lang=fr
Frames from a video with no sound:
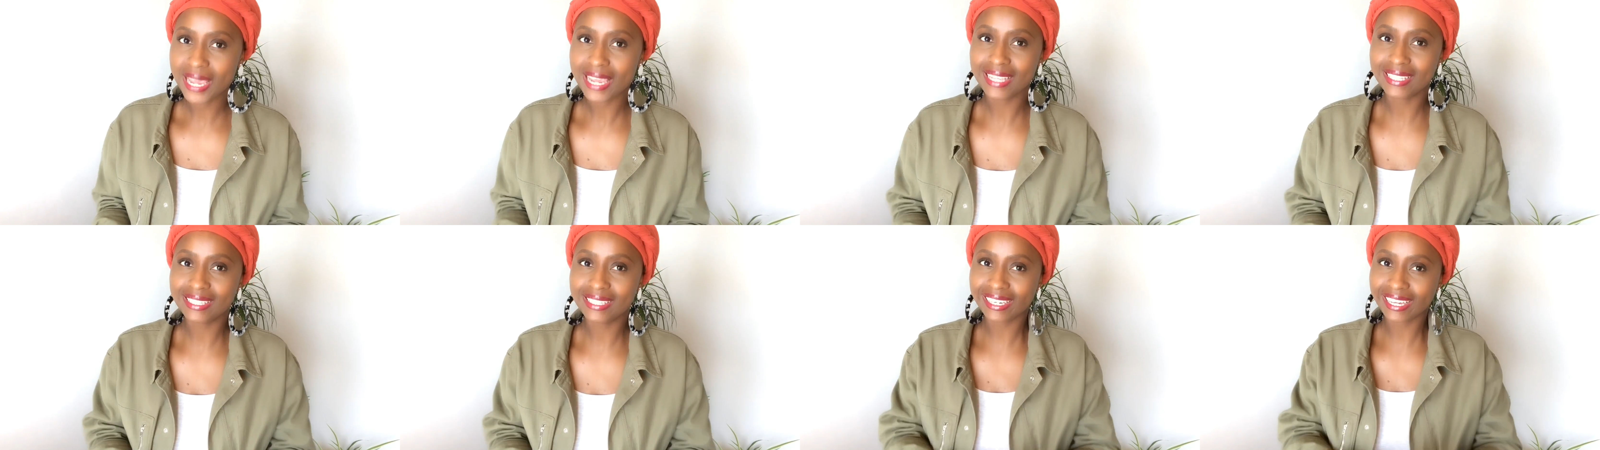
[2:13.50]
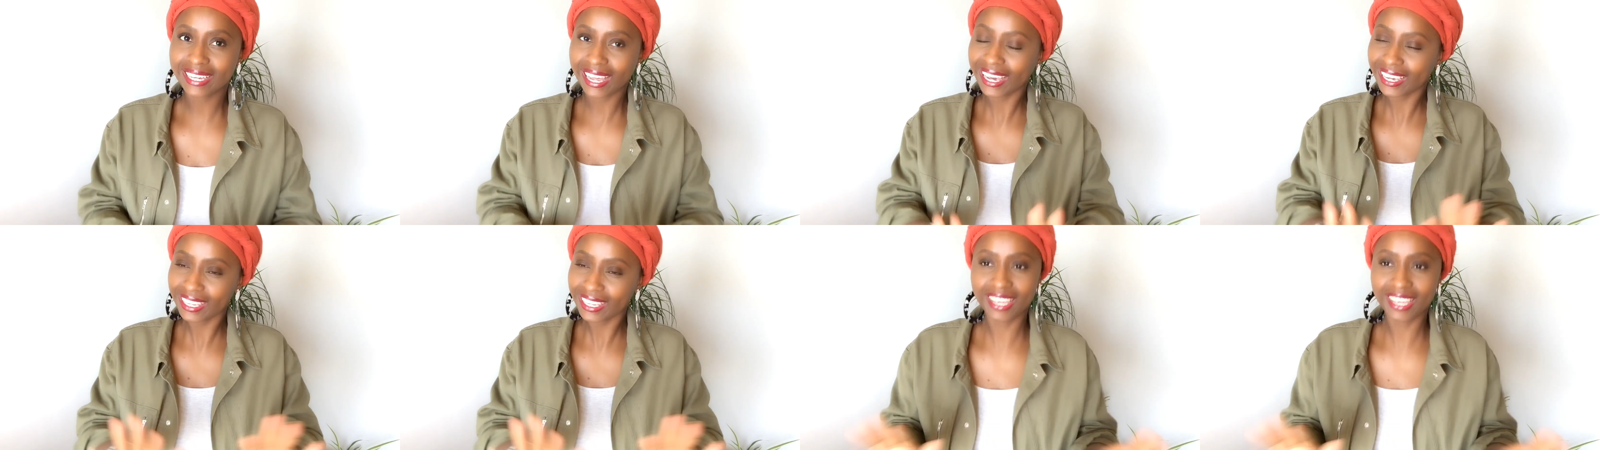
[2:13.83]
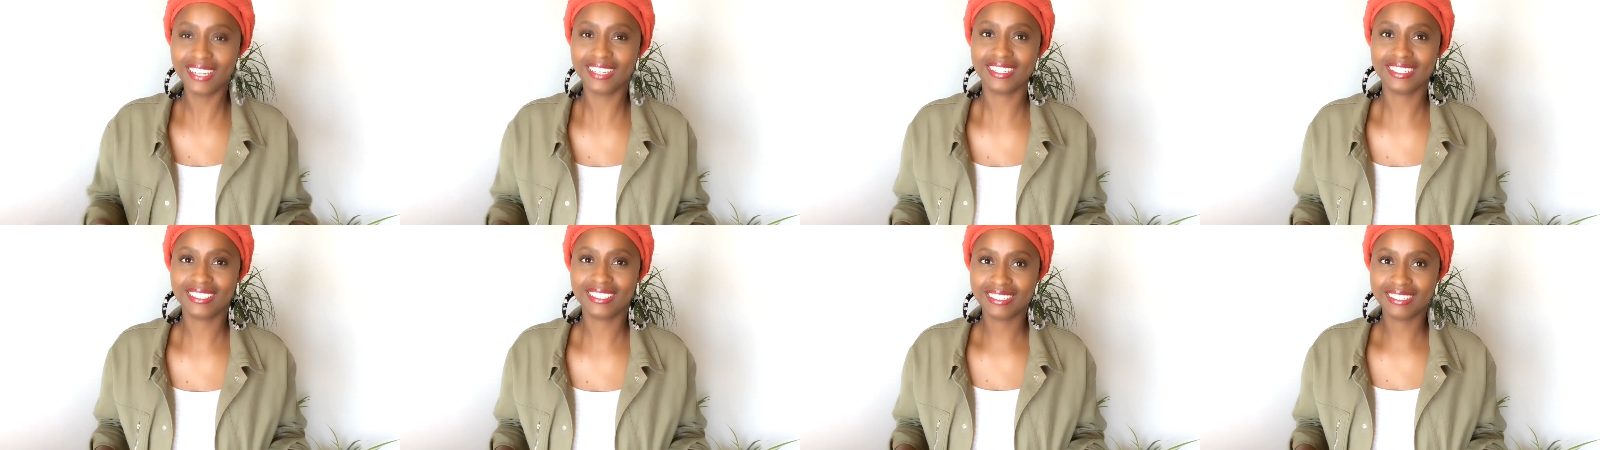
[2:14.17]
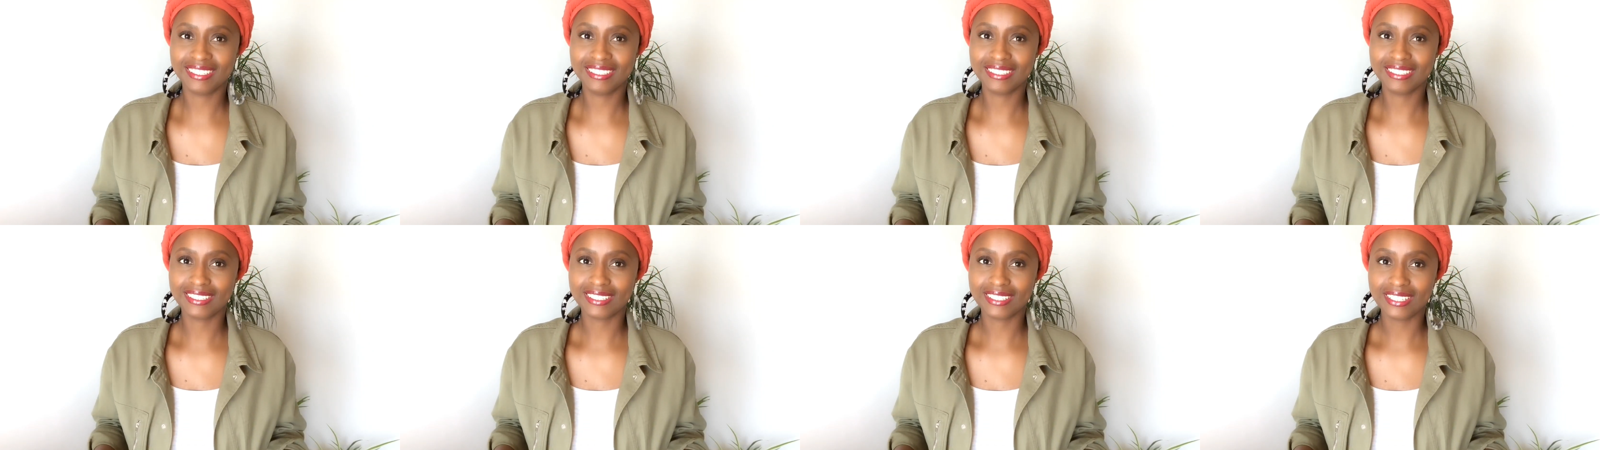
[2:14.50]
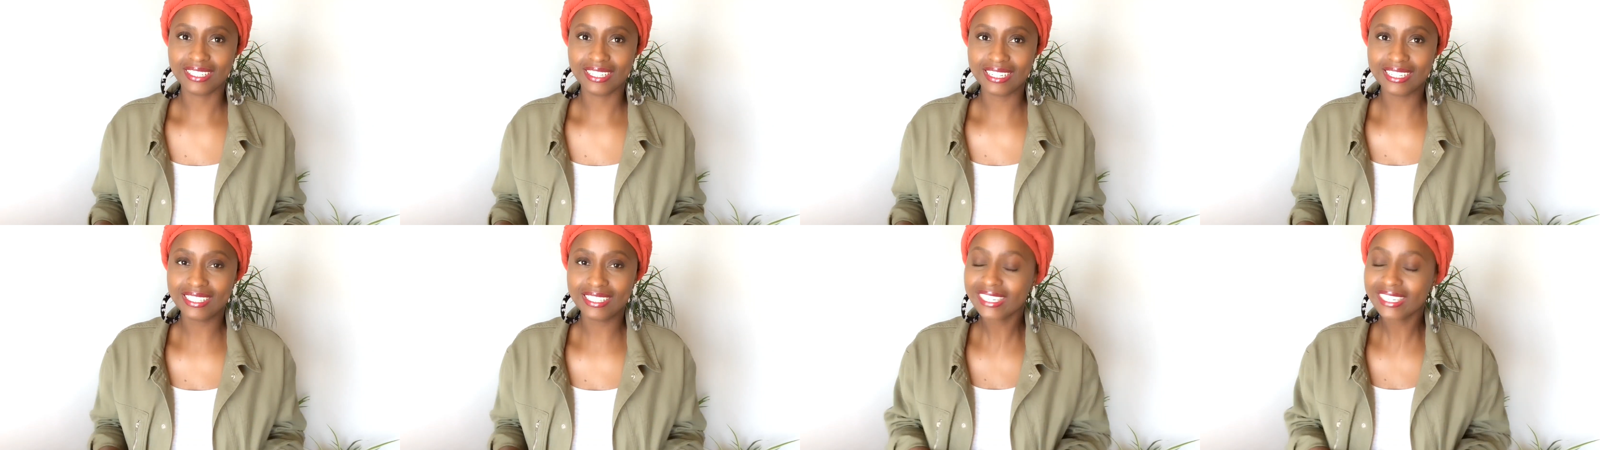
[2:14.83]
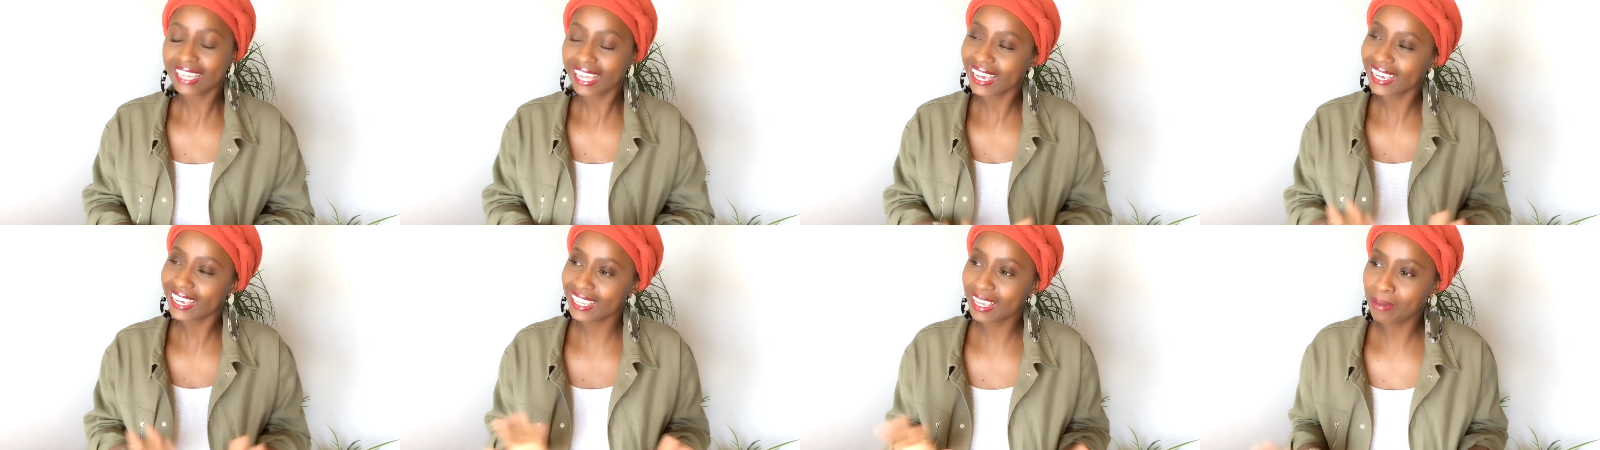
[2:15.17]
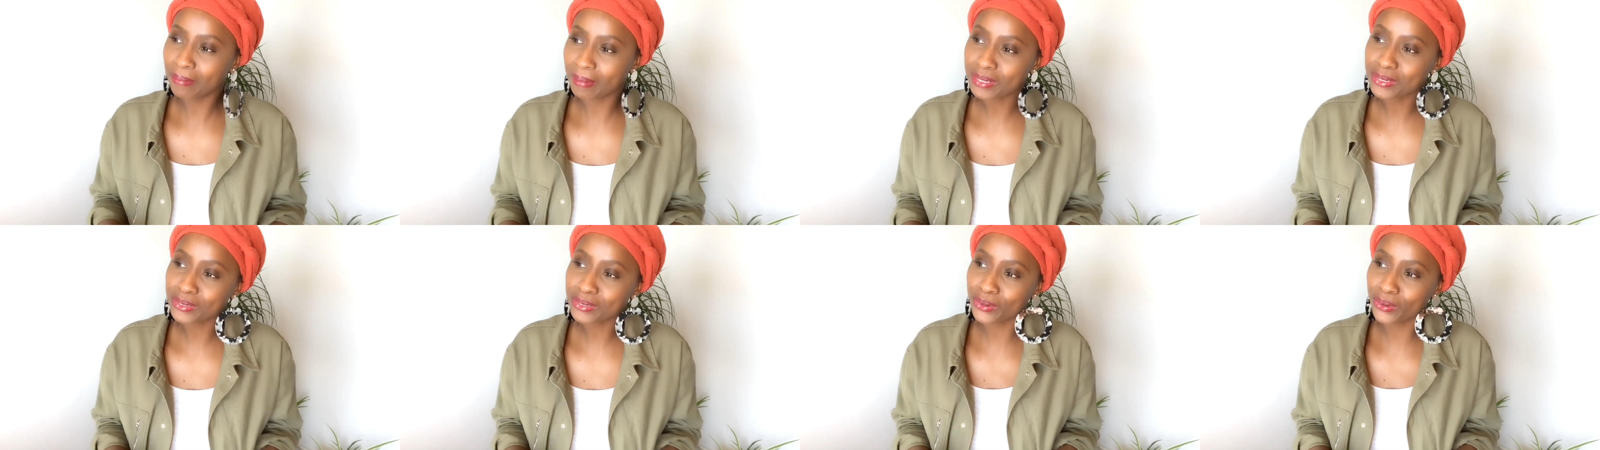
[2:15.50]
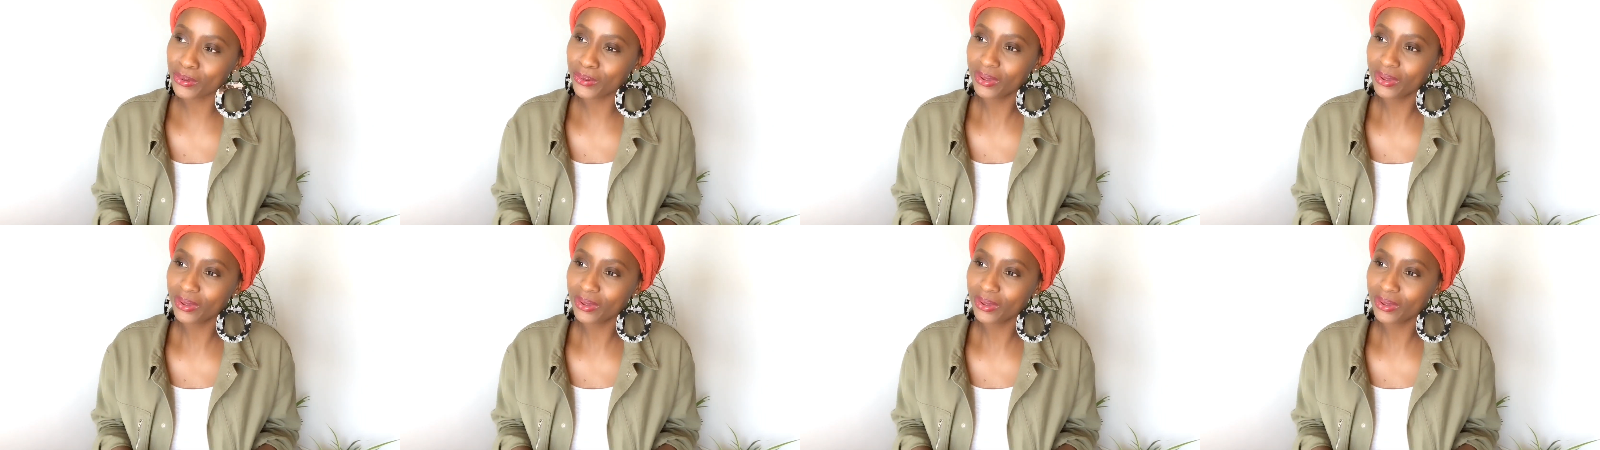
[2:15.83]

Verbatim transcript: il dira rien. Il dira rien parce que